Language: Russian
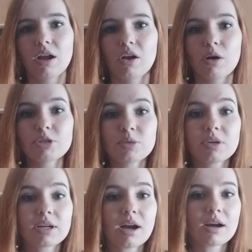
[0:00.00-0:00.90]
В
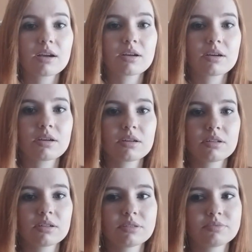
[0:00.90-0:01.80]
общем, как
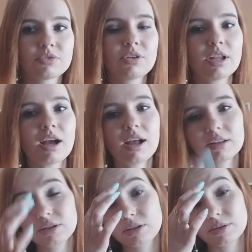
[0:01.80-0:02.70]
э,
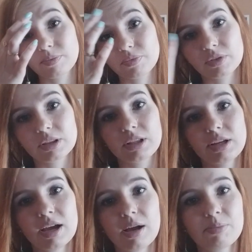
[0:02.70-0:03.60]
вариант
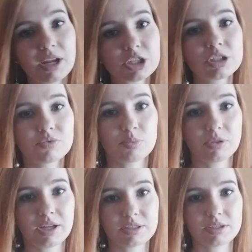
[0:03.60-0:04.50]
для пляжного
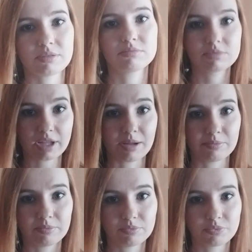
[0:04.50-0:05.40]
платья,
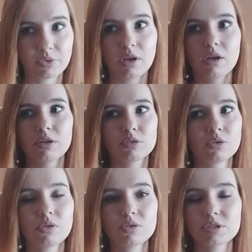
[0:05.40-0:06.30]
да,
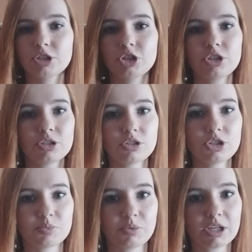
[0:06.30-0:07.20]
но за
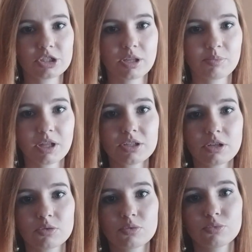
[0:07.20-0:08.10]
4000 пляжное
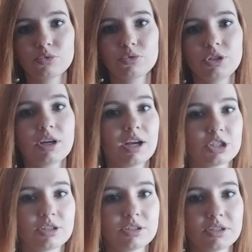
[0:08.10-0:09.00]
платье, я думаю, не
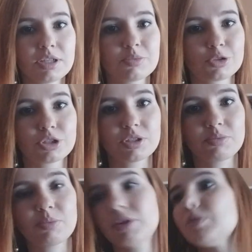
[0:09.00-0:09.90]
каждый из нас может
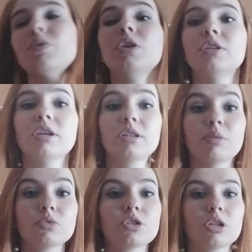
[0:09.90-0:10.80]
себе позволить. Да и к
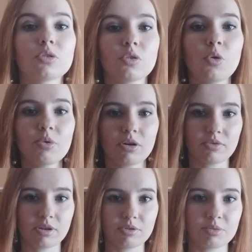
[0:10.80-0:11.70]
тому же оно
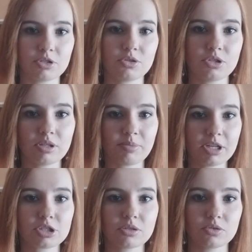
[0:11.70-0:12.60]
хлопковое, вы придете на
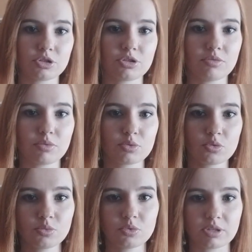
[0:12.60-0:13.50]
пляж, сложите его в
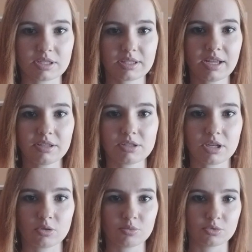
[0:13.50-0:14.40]
сумку, достанете,
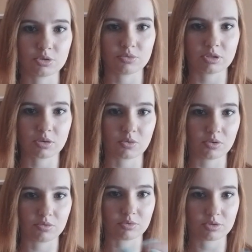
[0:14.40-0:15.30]
оно будет вот
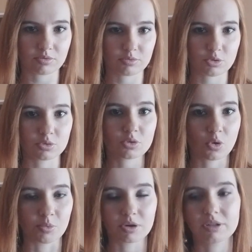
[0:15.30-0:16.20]
такое вот все
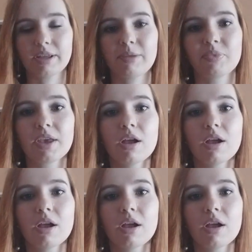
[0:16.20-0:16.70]
скомканное.